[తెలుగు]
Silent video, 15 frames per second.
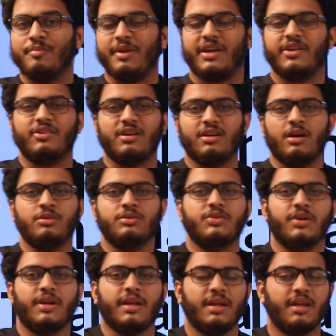మీకు ఏమైనా
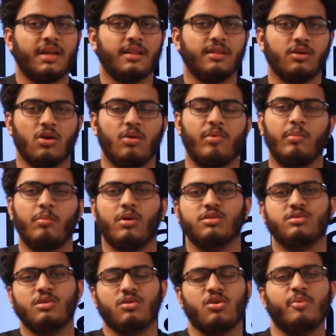డౌట్స్ ఉంటే కింద కామెంట్
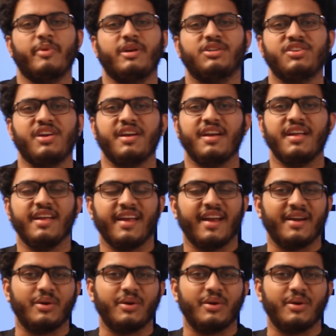బాక్స్లో కామెంట్ చేయండి